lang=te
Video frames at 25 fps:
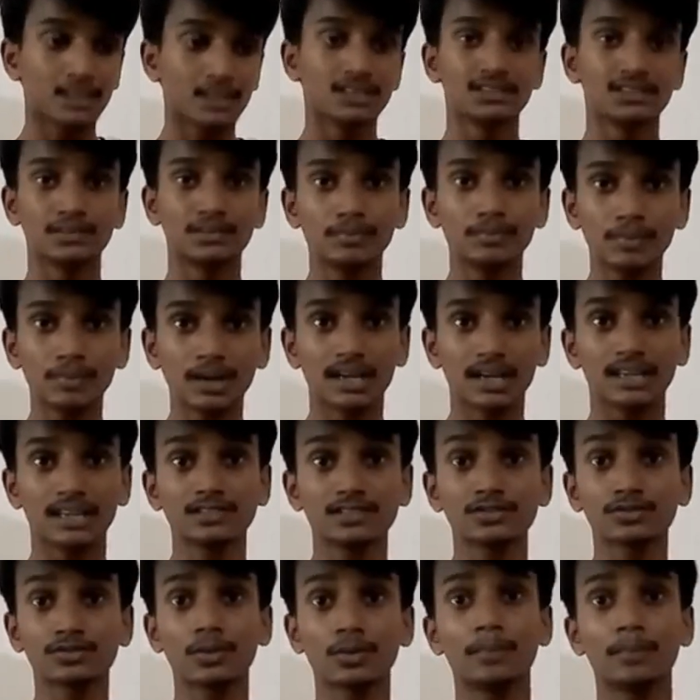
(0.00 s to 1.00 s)
సింపుల్
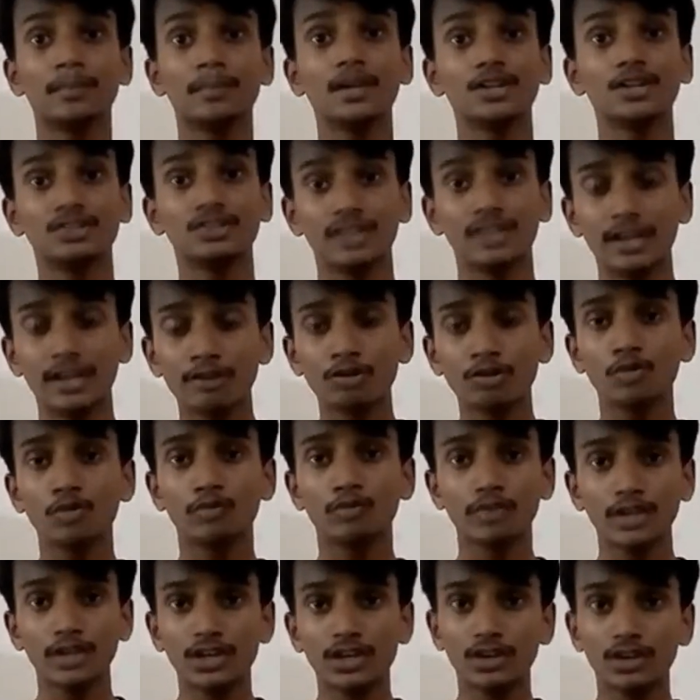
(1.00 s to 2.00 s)
గైస్ సో మీరు దేంట్లో
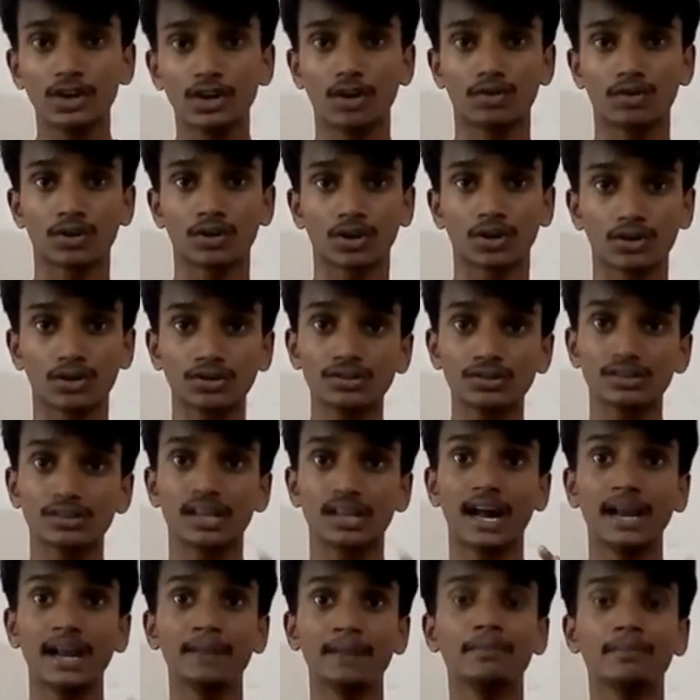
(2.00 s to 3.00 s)
వీక్గా ఉన్నారో
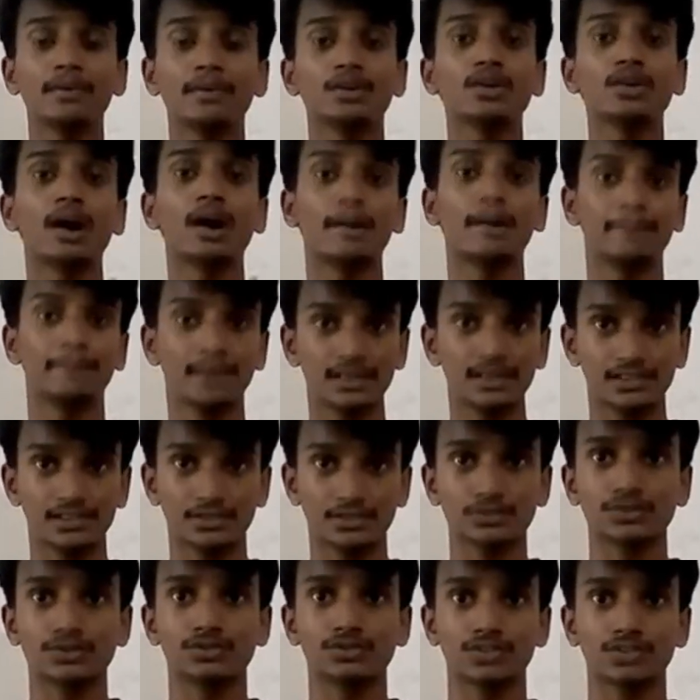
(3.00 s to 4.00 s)
దాన్ని మీరు అప్డేట్
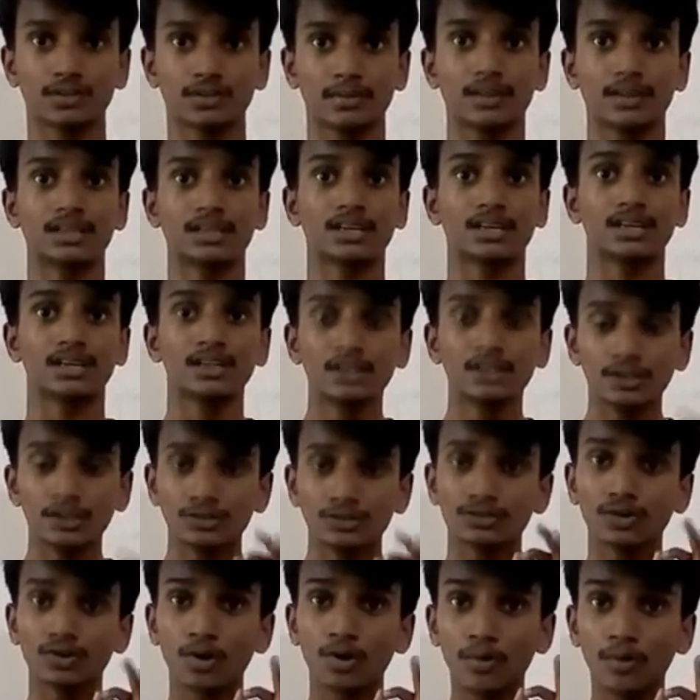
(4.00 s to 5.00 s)
చేసుకోవచ్చు అనమాట
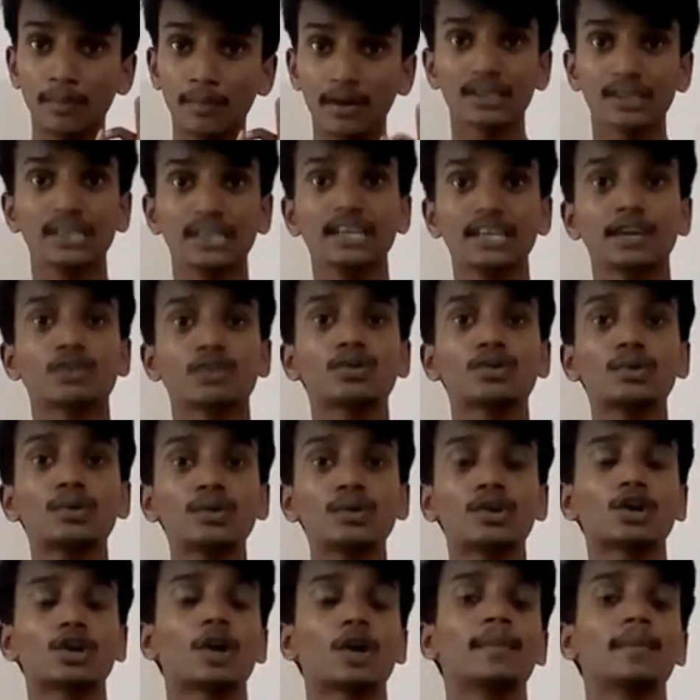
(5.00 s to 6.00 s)
సో మనకి
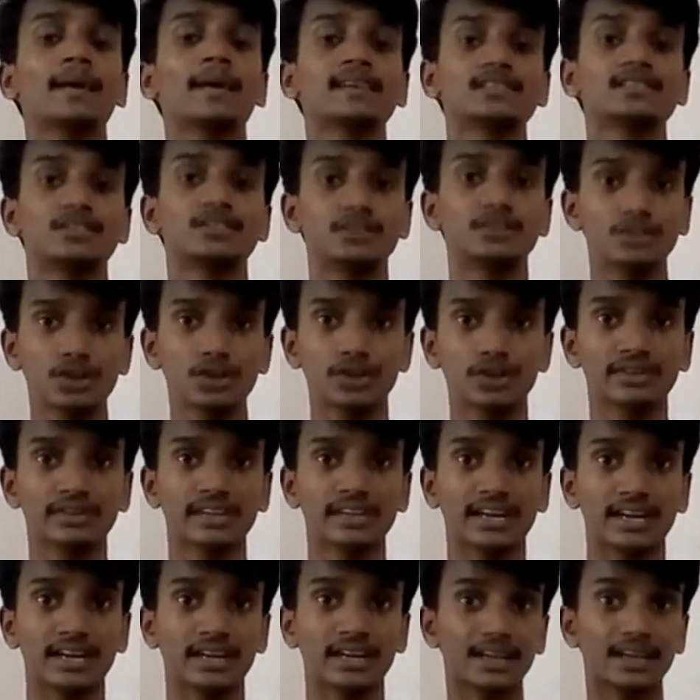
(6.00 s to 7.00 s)
ఎక్కువ డ్రాబ్యాక్స్ ఎందుకు
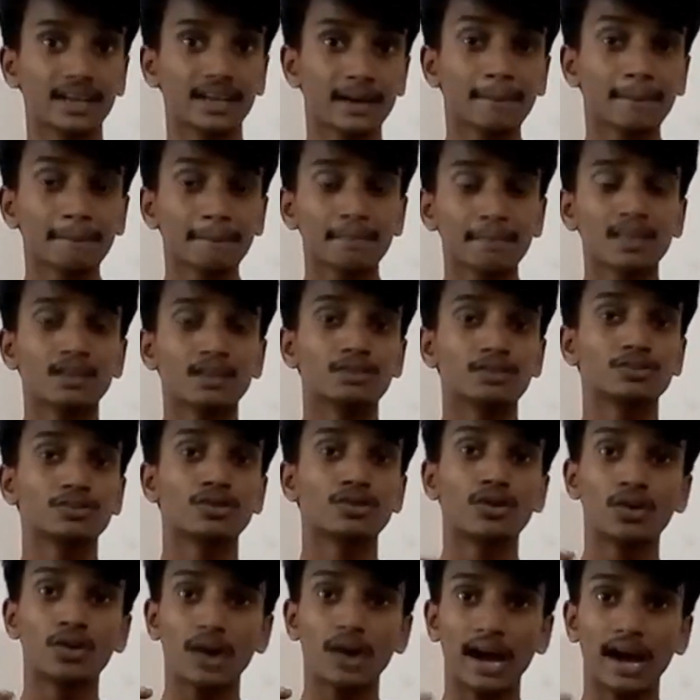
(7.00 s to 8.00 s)
అవుతాయంటే సో
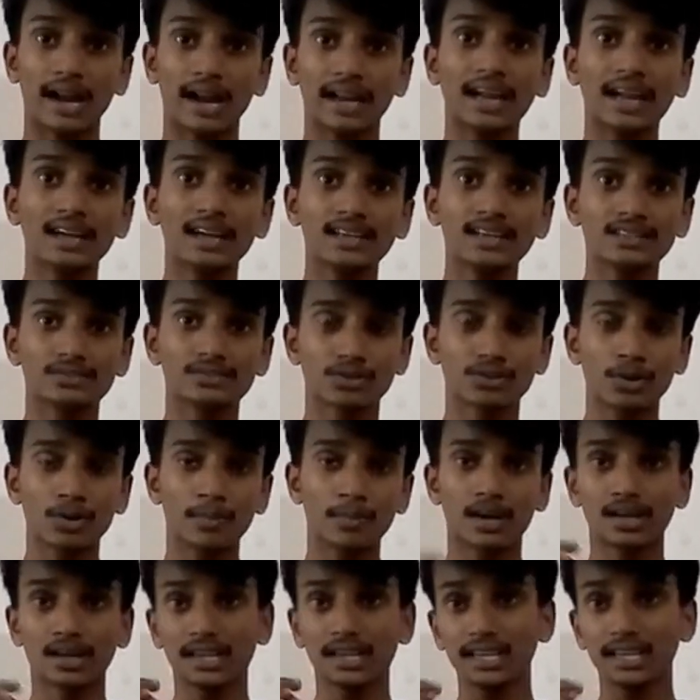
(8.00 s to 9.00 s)
అనాలిటిక్స్లో
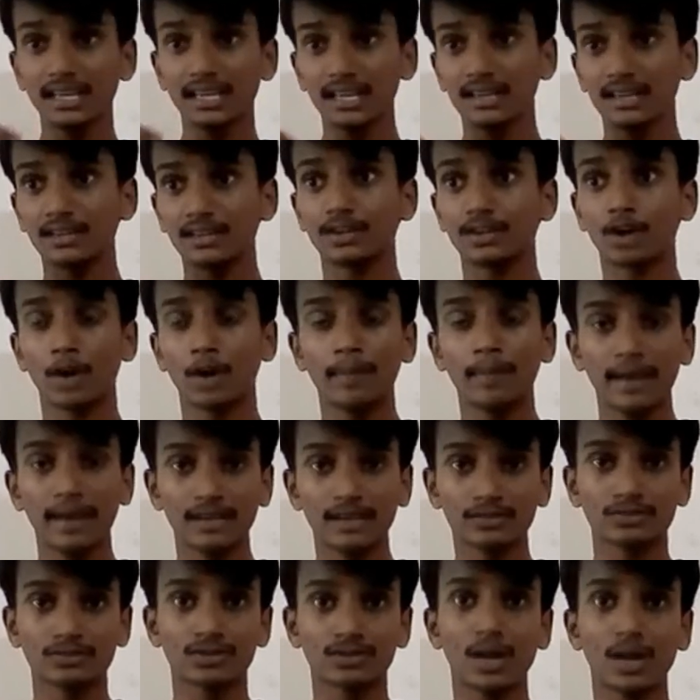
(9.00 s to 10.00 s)
మనకి
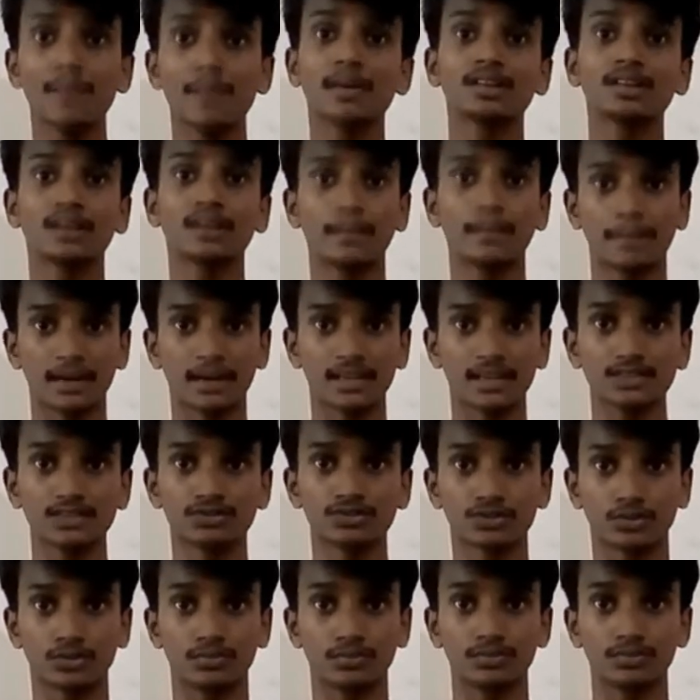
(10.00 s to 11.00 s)
డ్రాబ్యాక్స్ ఉన్నా మనం దాన్ని
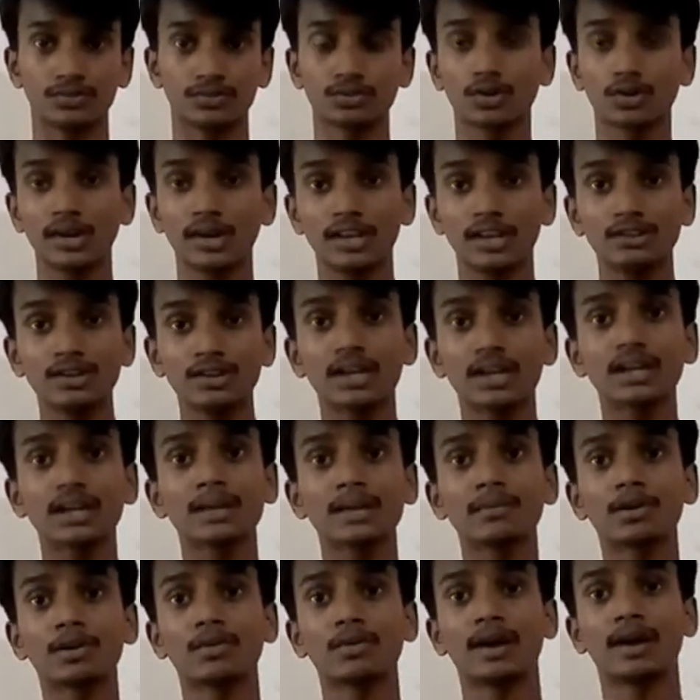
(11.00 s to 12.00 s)
పట్టించుకోం సో ఎందుకంటే
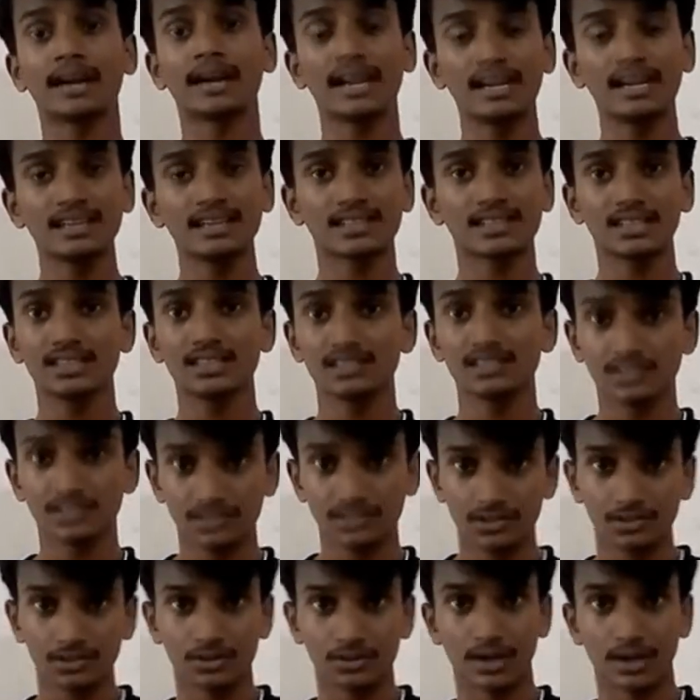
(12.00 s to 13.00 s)
మనం అనాలిటిక్స్ అనేది
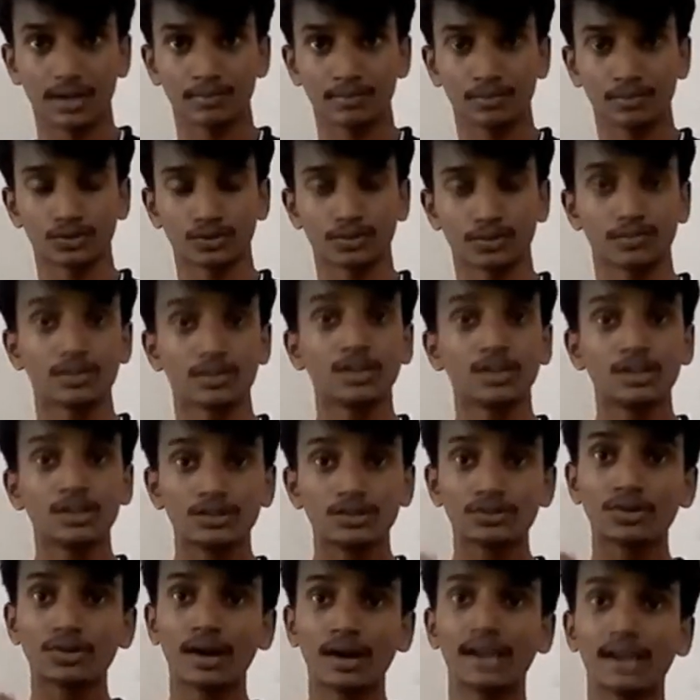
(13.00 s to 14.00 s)
చెక్ చేసుకోలేకపోతాం
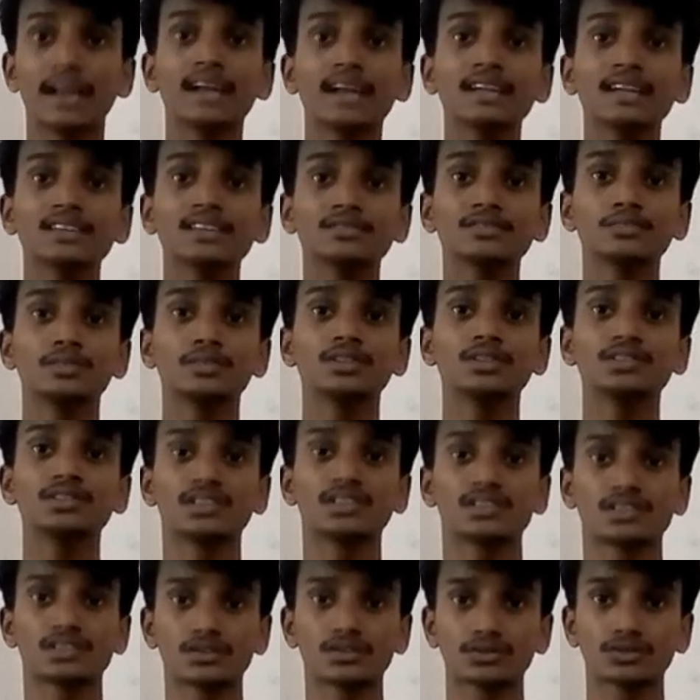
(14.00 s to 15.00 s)
సో అనాలిటిక్స్ మీరు
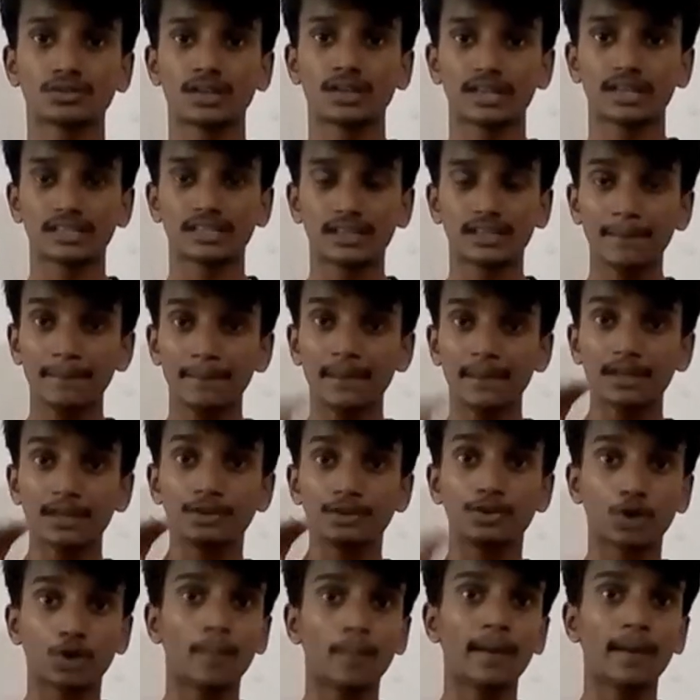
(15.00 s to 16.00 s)
చెక్ చేసుకున్నట్టయితే మీరు
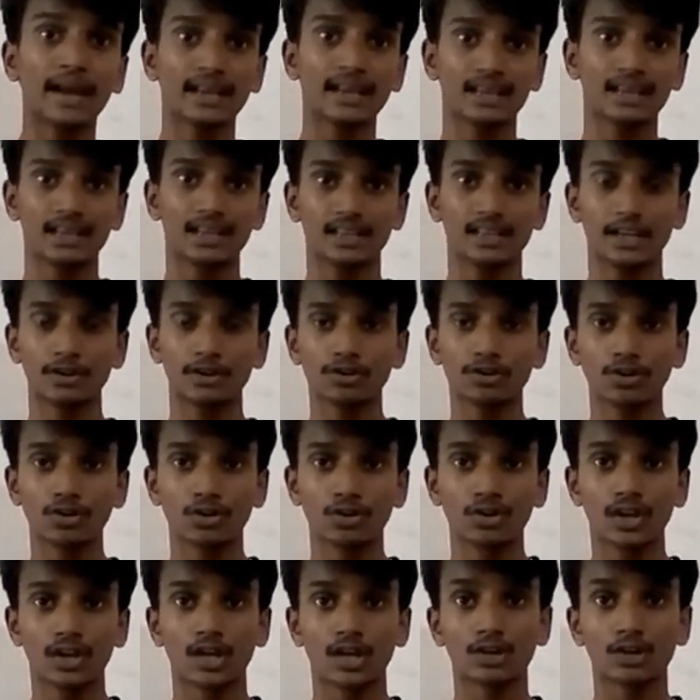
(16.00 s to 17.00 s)
డ్రాబ్యాక్ దేంట్లో లో
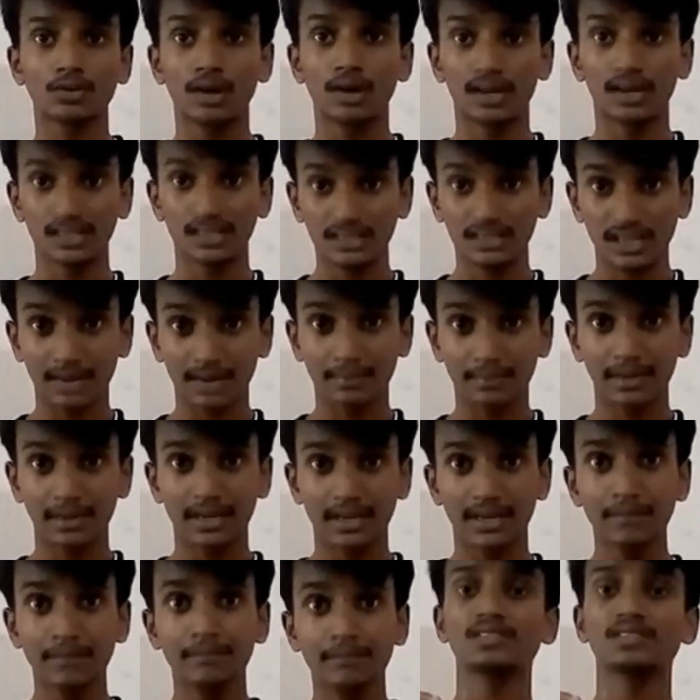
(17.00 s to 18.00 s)
ఉన్నారు అనేది మీ